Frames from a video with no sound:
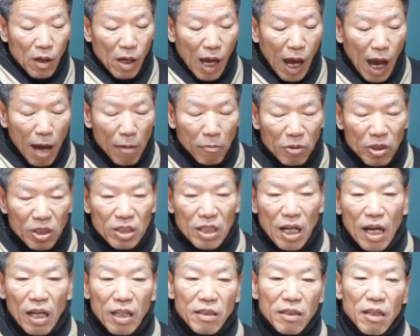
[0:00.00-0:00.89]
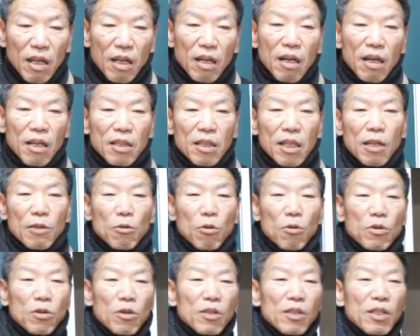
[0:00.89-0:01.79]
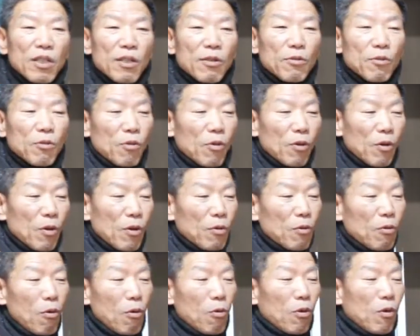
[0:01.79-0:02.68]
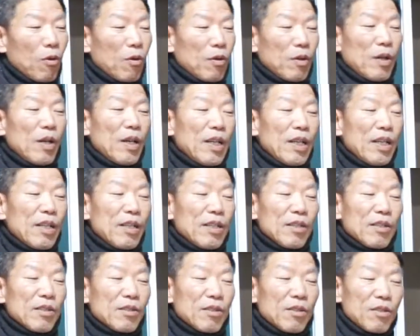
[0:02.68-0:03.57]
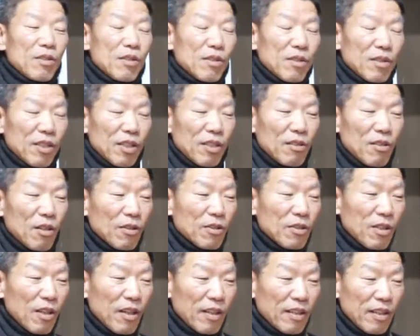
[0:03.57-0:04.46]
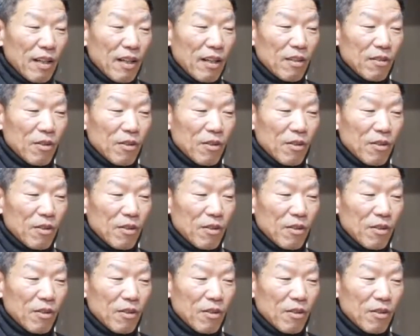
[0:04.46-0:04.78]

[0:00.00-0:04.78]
아무리 작은 나라의 대통령이라도 꼭 신경 써야 될